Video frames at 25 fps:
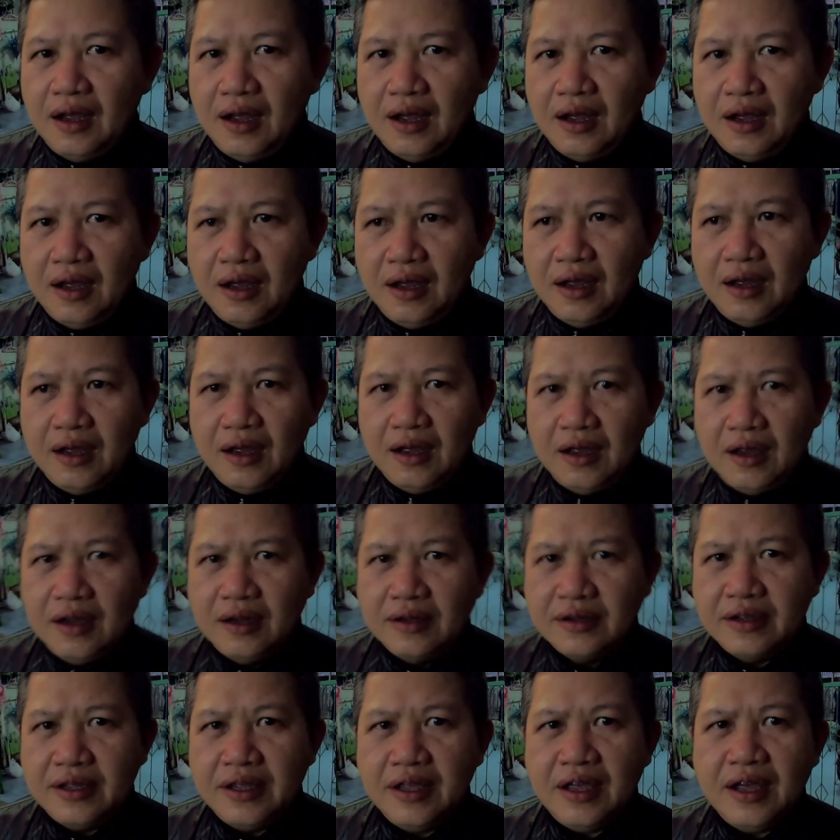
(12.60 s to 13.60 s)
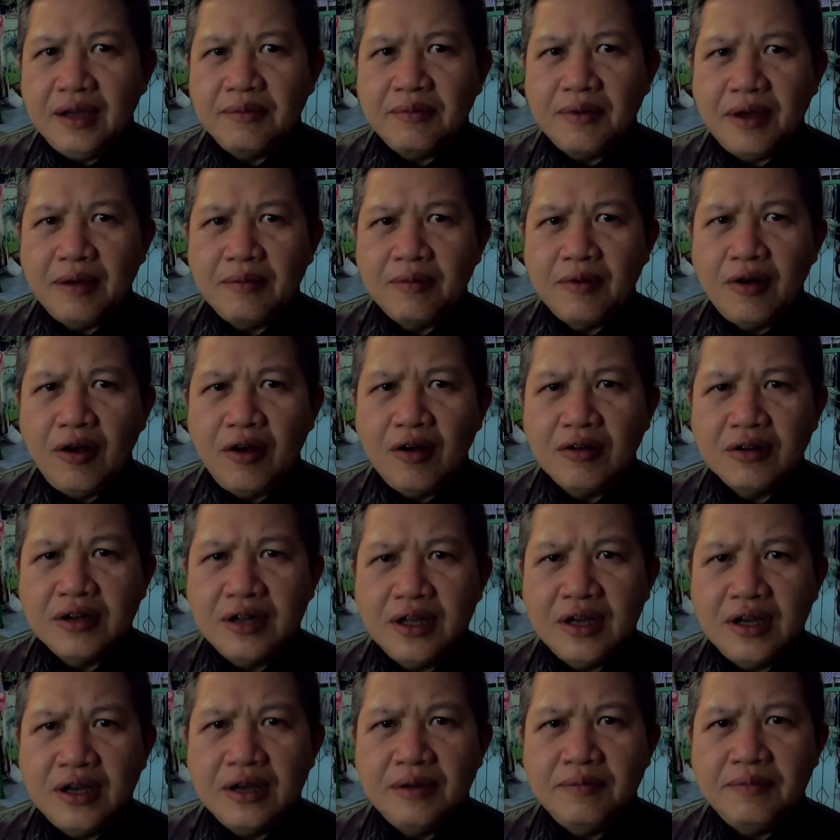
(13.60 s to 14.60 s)
อ่าเทียบกับของ
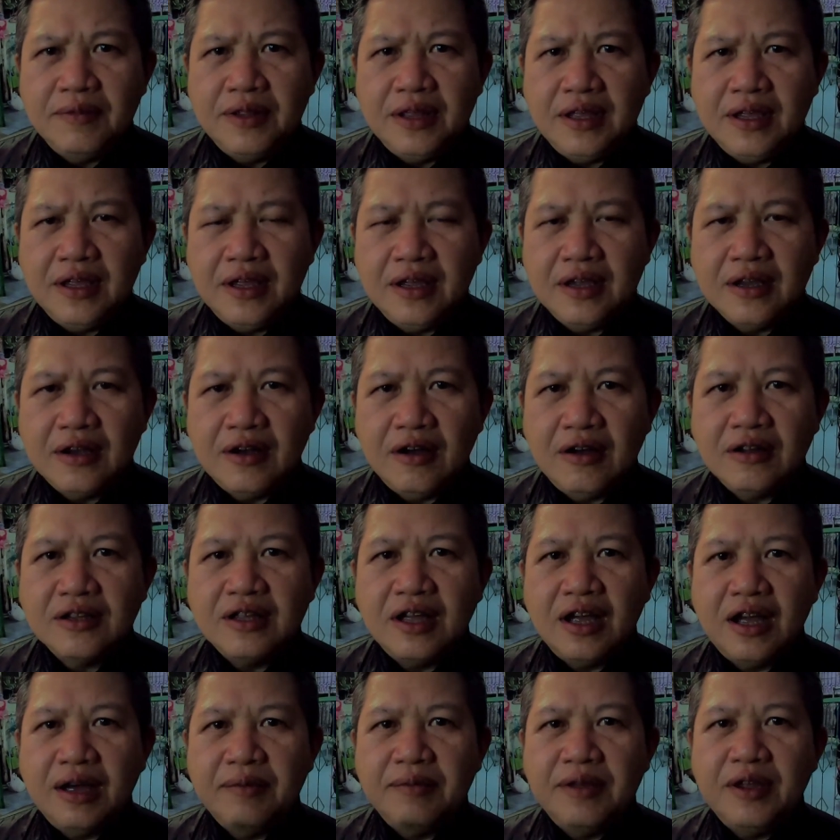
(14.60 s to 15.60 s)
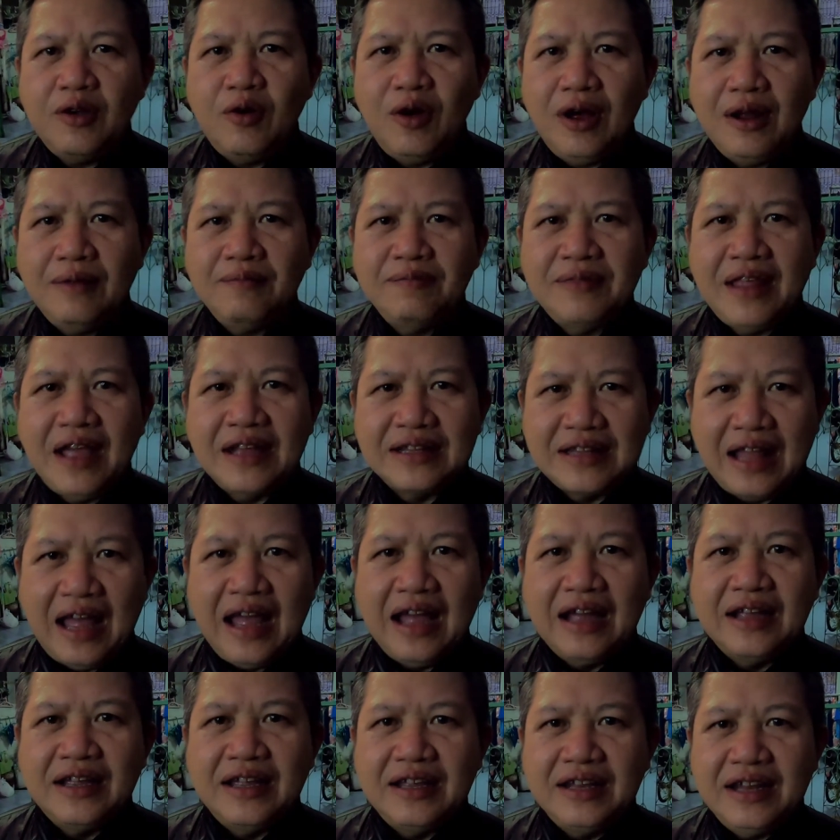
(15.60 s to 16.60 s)
เดิมนี่ก็จะมีความแตก
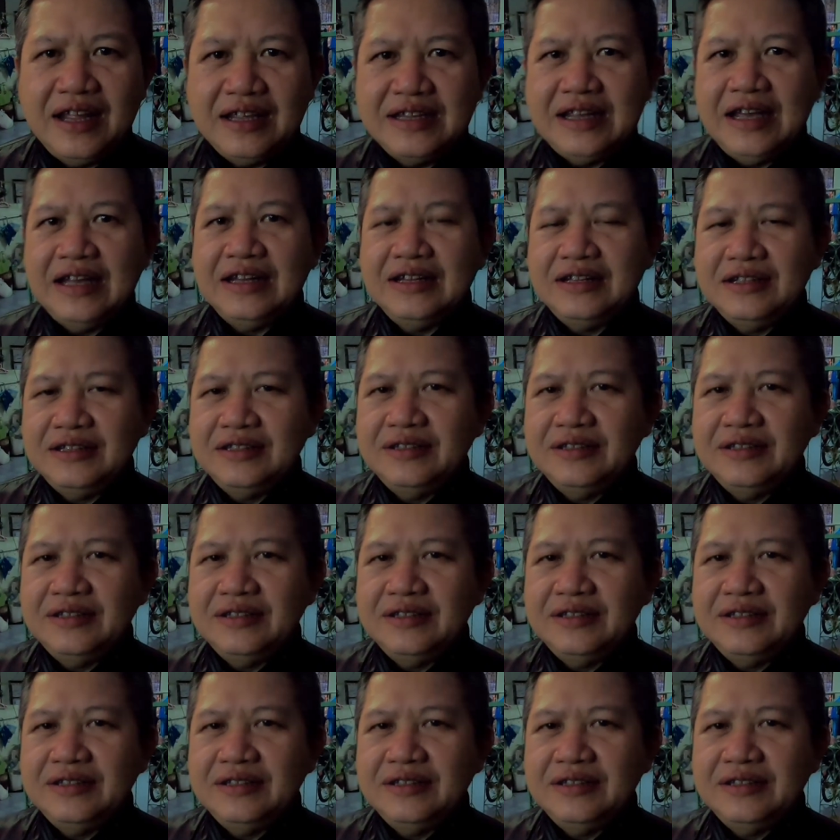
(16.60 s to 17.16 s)
ต่างเห็นได้ชัด